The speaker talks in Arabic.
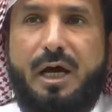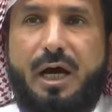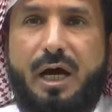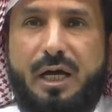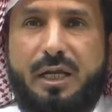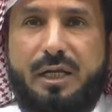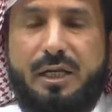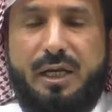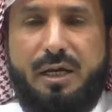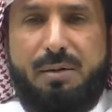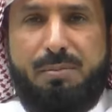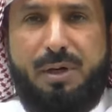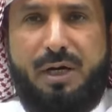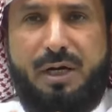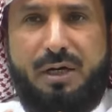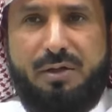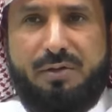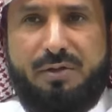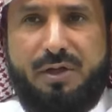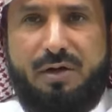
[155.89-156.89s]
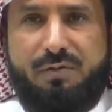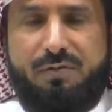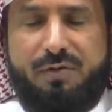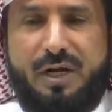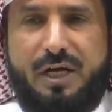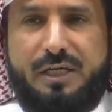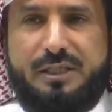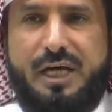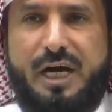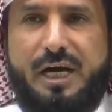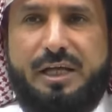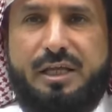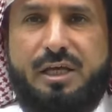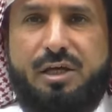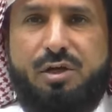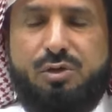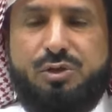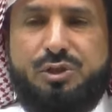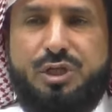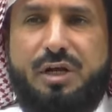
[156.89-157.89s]
أن بعض أفراد هذه
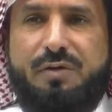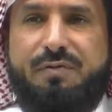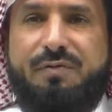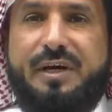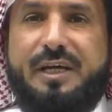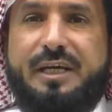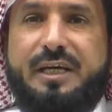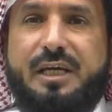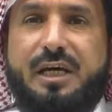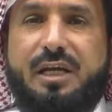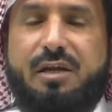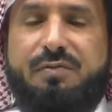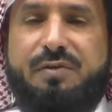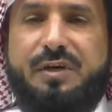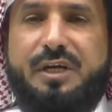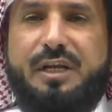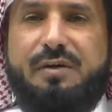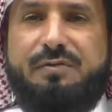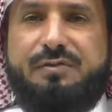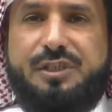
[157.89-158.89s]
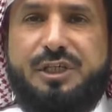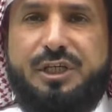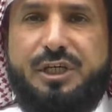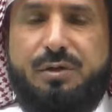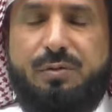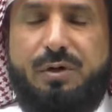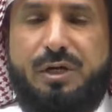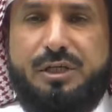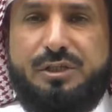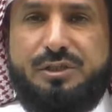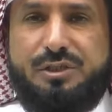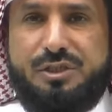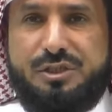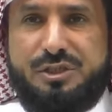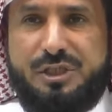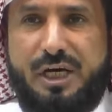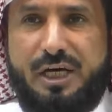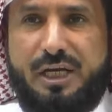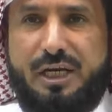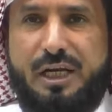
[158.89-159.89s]
الأسرة فكر في نفسه
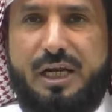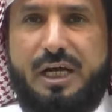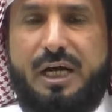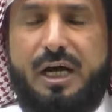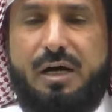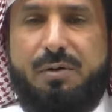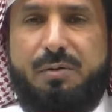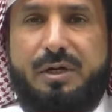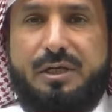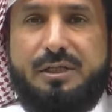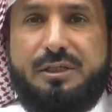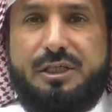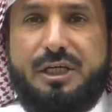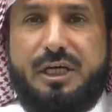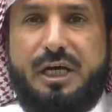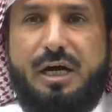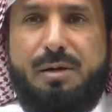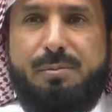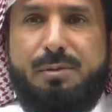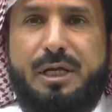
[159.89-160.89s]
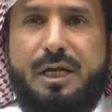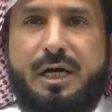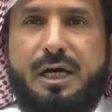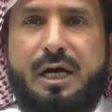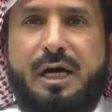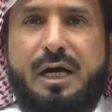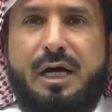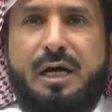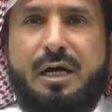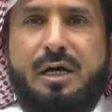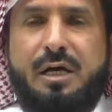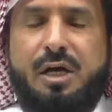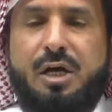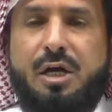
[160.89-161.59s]
والانتصار لها والانتقام لها